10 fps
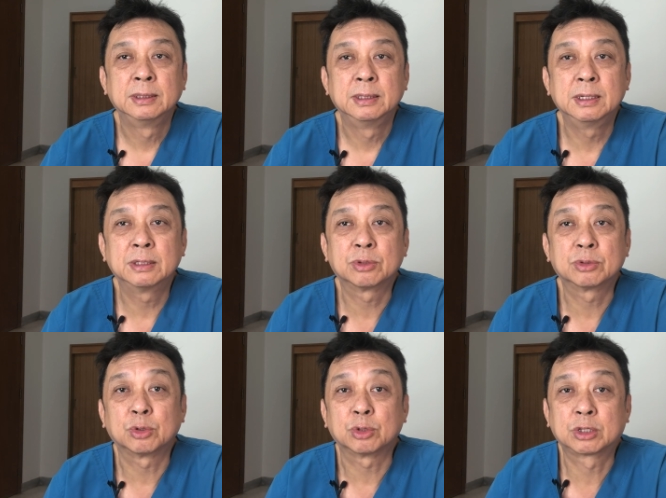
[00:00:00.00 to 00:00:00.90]
เลือด
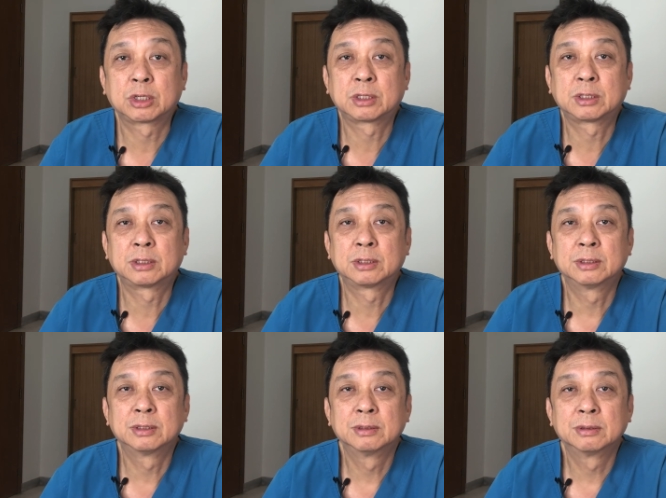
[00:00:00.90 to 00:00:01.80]
ส
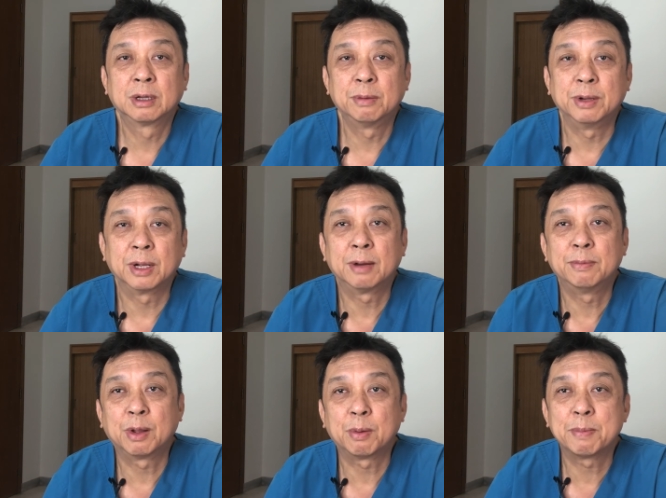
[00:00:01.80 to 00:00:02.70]
ดๆ ก็เหมือนกับ
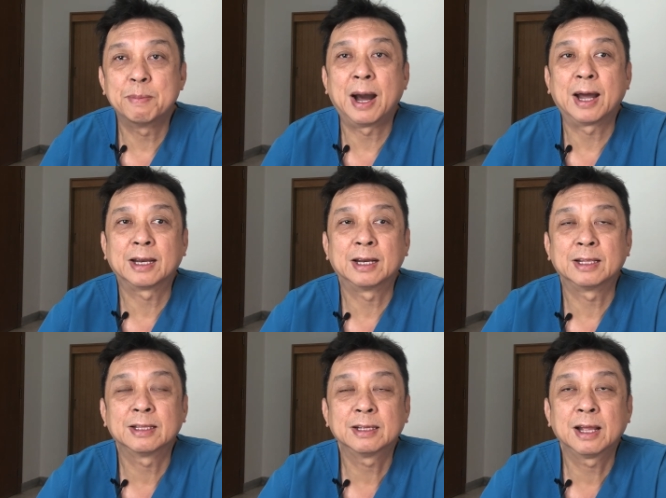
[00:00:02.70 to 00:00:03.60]
เราไปบาดอะไร
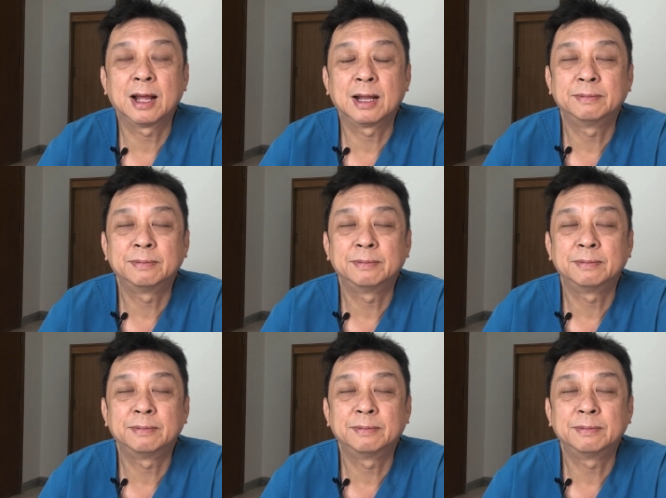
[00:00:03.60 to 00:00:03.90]
สักอย่าง